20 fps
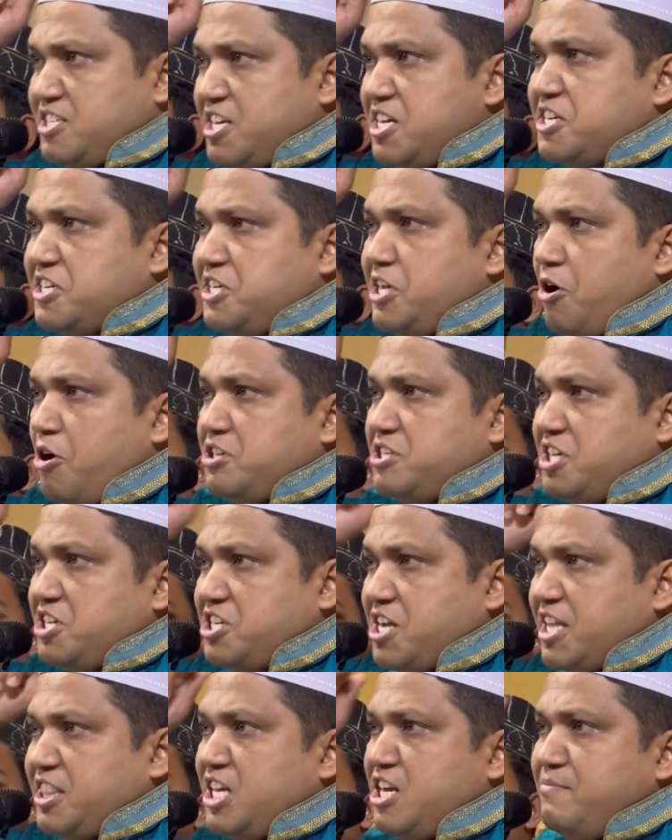সৃষ্টি হয়েছি
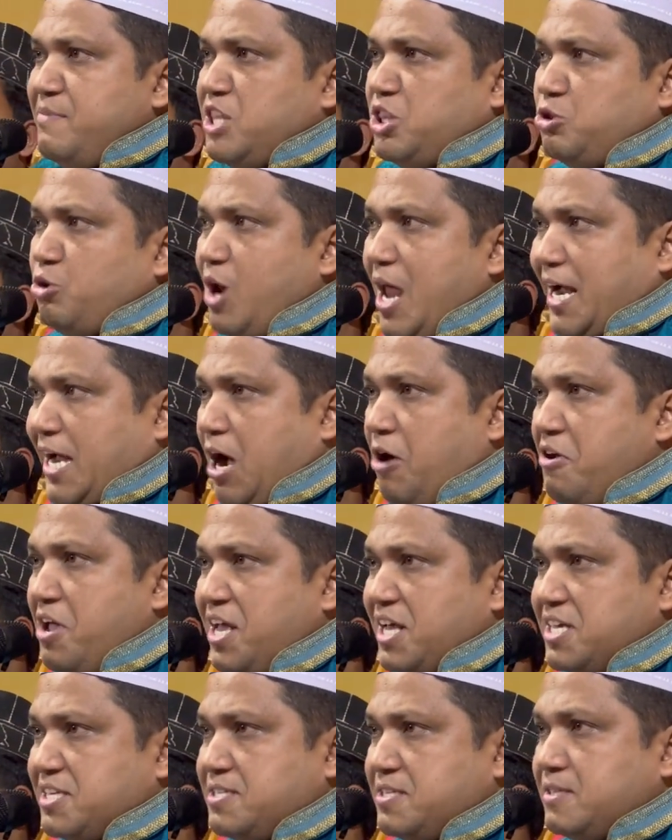সেদিনই মৃত্যু লেখা
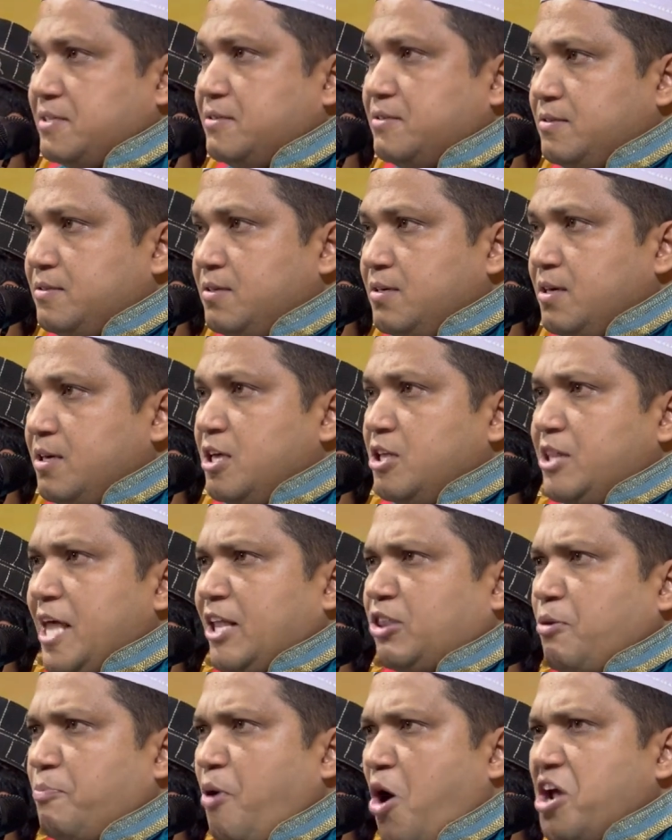হয়ে গেছে
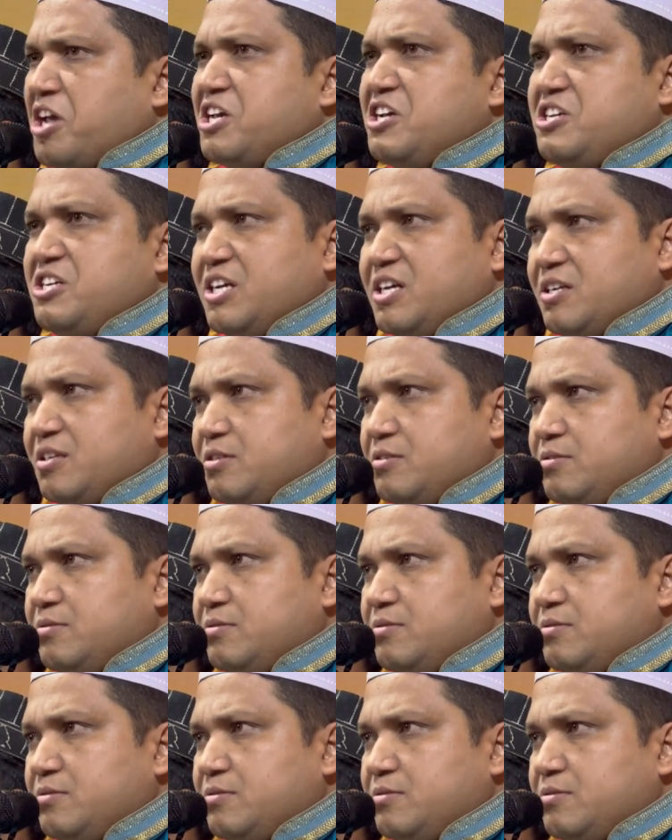এত ভয় কিসের